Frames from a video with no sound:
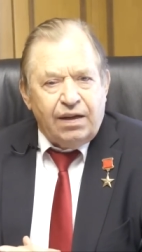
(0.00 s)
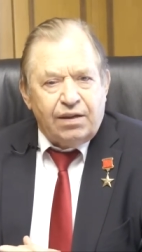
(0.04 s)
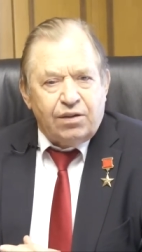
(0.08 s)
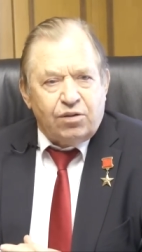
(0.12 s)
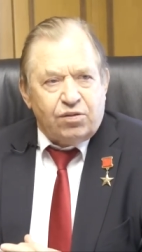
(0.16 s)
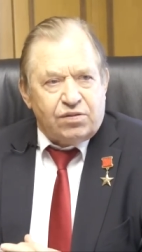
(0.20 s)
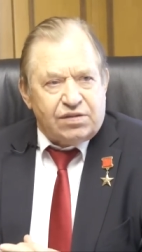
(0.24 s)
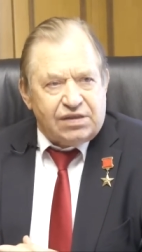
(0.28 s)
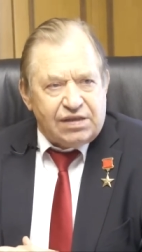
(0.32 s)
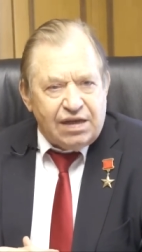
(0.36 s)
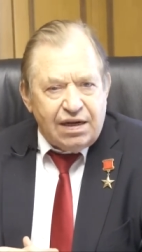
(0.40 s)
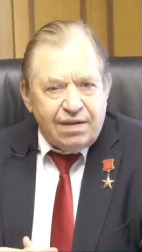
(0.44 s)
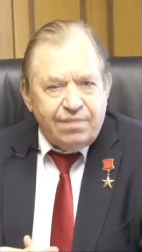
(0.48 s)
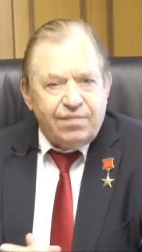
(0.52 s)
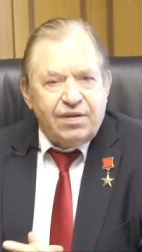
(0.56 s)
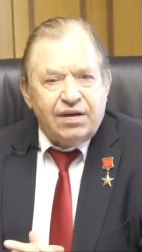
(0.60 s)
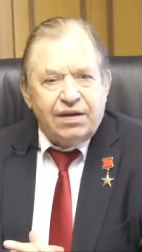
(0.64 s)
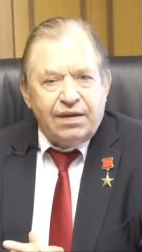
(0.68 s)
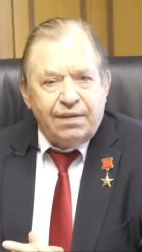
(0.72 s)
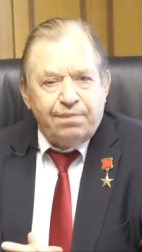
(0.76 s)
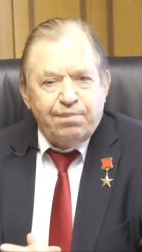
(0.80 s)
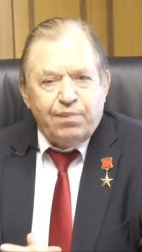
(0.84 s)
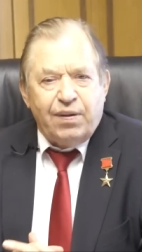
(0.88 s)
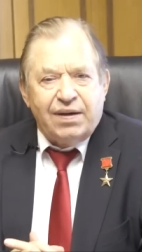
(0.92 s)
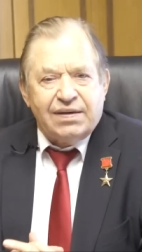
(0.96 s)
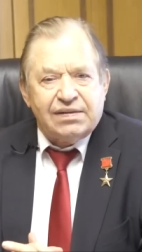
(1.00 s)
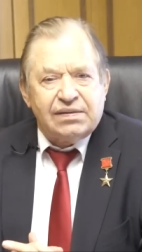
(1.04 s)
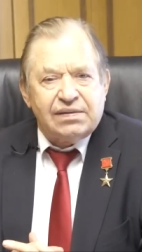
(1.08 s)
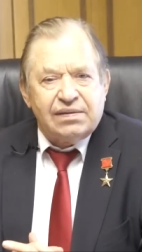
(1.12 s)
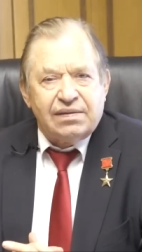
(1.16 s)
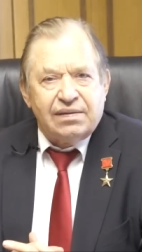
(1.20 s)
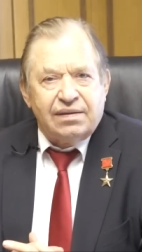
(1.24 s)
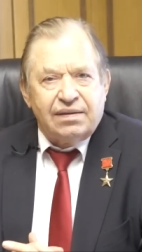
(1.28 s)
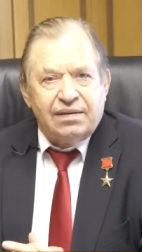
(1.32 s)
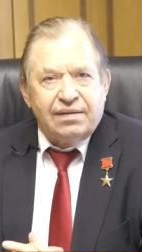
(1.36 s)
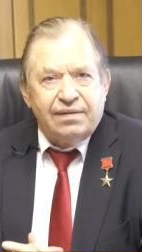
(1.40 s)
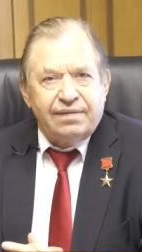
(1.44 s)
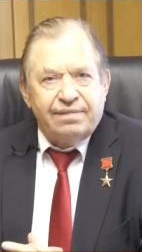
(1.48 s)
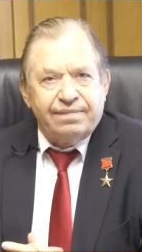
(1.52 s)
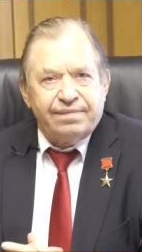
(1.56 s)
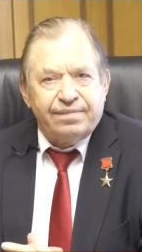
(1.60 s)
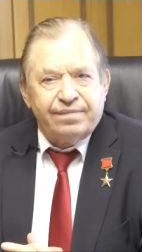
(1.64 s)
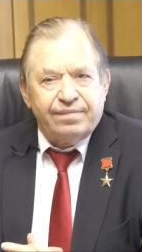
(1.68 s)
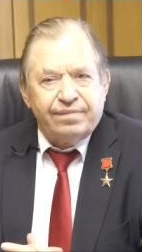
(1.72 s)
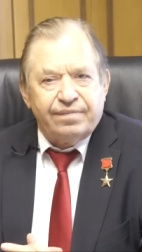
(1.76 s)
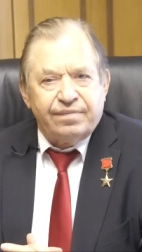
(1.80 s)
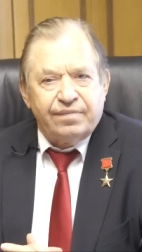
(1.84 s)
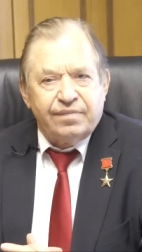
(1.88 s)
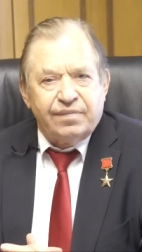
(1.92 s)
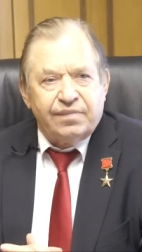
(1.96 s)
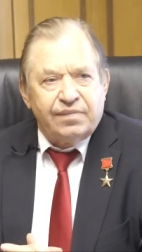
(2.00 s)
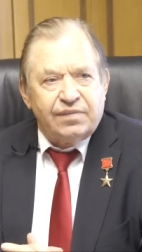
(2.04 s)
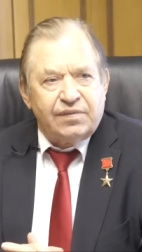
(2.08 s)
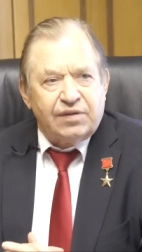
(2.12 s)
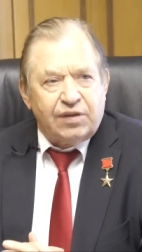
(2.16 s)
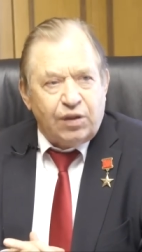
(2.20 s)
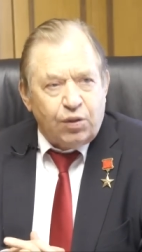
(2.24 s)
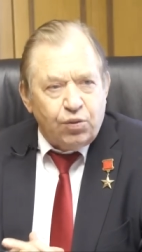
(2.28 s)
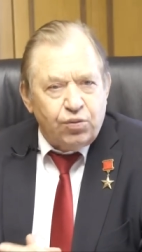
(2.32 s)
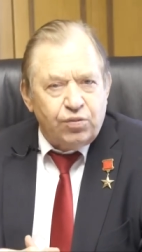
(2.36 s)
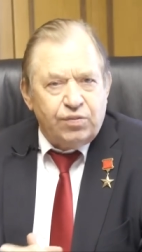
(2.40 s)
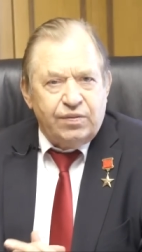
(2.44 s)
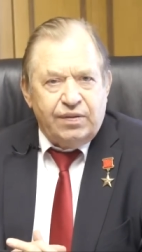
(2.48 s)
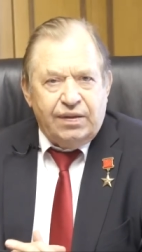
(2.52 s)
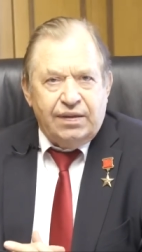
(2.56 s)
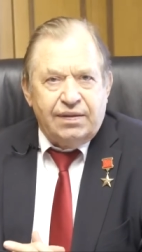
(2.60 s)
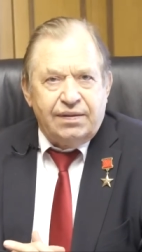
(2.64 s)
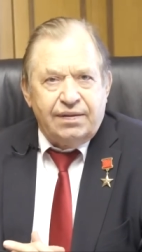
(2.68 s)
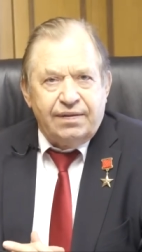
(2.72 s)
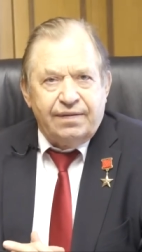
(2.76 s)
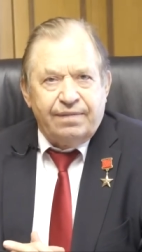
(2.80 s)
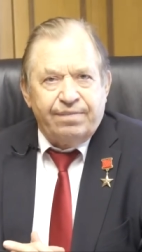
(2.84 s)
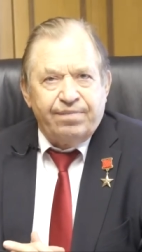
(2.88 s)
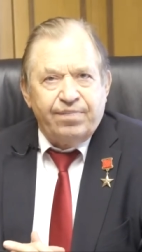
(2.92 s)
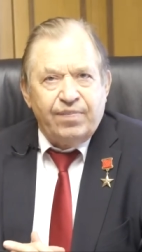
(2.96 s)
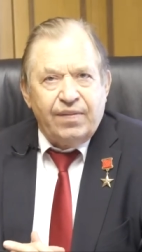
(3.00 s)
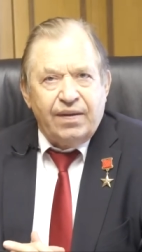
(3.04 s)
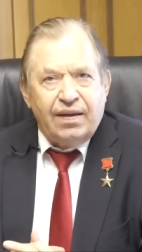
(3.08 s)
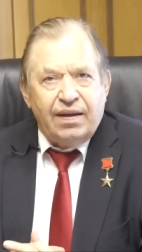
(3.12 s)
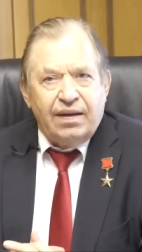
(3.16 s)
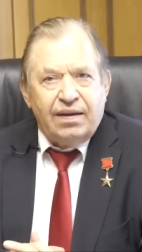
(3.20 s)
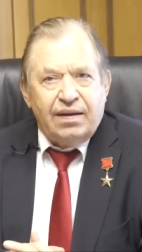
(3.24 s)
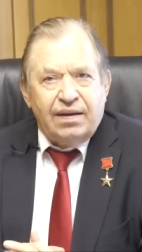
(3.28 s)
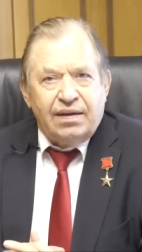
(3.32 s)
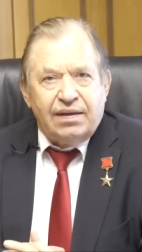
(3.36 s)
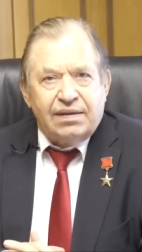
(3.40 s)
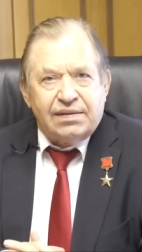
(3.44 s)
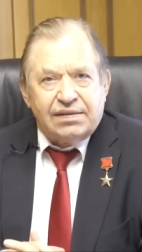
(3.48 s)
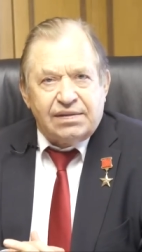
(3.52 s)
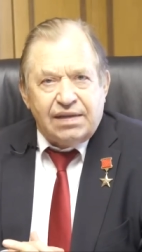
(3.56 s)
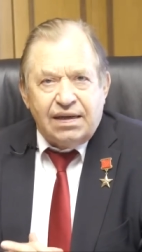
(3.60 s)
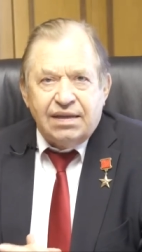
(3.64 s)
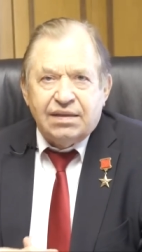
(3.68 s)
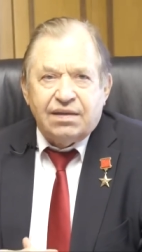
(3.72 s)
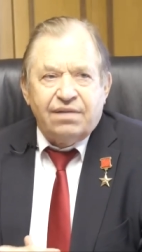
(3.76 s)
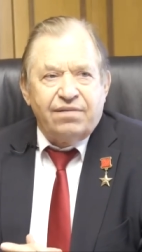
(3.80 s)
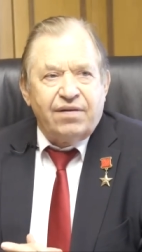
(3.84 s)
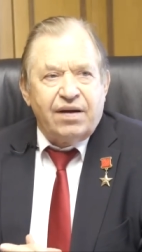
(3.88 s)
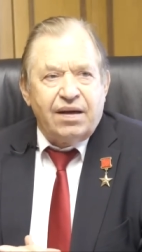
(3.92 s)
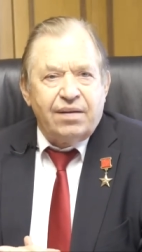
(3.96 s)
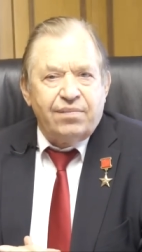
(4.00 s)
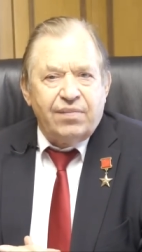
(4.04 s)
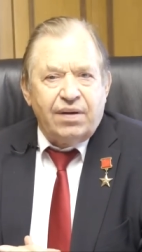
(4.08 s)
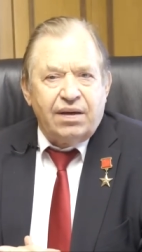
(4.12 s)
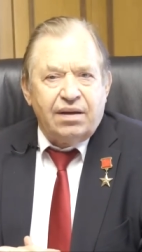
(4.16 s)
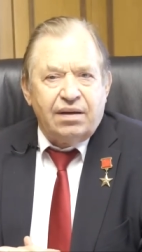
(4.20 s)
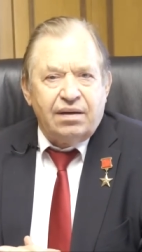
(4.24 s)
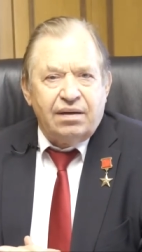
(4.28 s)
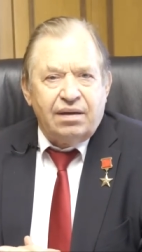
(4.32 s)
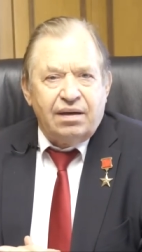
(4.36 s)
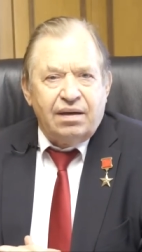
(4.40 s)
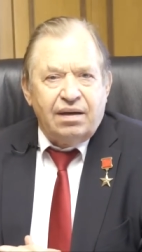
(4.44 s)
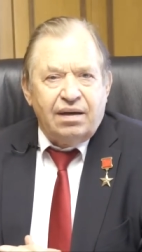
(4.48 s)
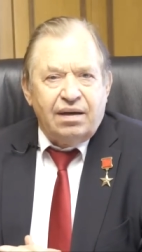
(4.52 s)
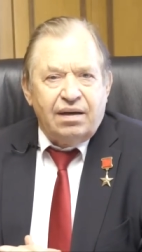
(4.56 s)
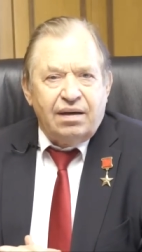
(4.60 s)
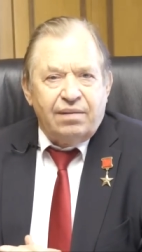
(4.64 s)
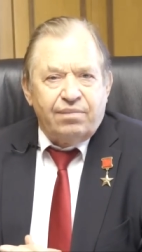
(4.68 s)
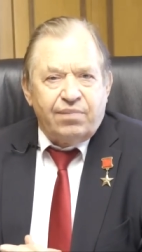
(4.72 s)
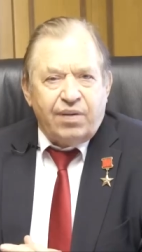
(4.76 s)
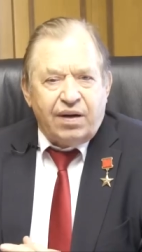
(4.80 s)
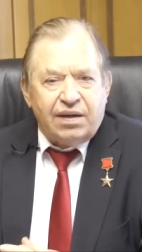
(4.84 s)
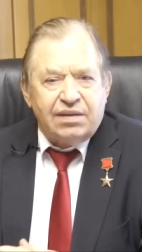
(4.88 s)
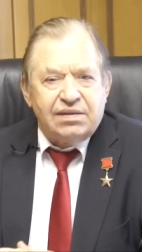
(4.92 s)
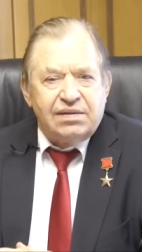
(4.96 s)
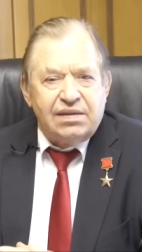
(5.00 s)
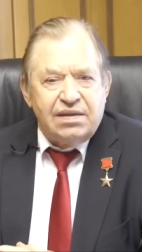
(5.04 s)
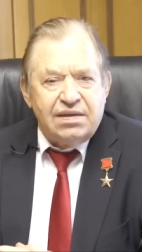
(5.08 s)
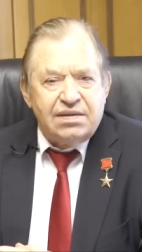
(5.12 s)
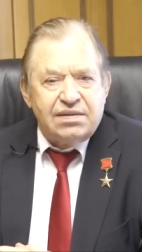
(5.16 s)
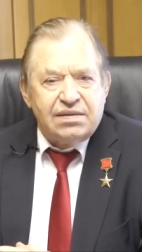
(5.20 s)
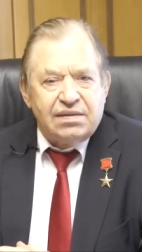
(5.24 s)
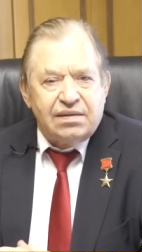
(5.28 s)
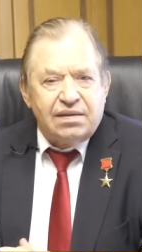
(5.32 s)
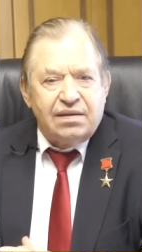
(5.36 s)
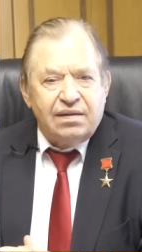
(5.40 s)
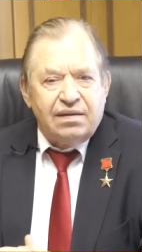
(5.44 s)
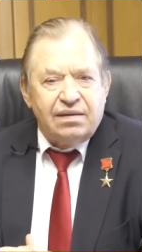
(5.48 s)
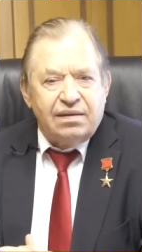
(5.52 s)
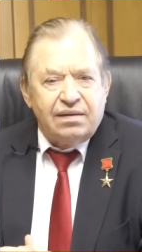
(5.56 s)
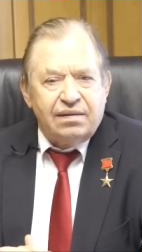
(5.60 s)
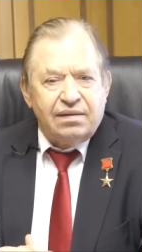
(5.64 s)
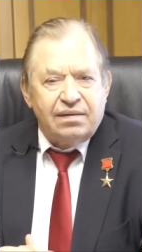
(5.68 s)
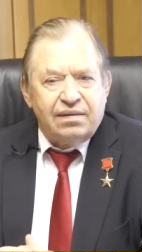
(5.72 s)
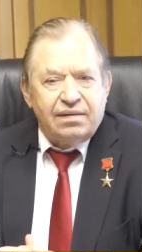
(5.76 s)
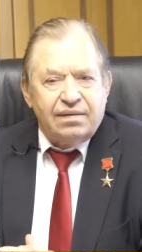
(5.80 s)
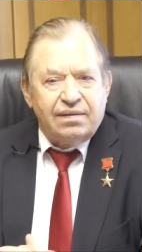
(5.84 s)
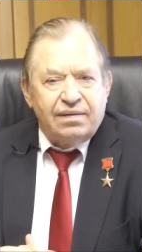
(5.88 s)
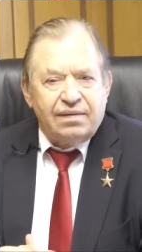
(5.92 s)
Но самое опасное, трудное, за это время практически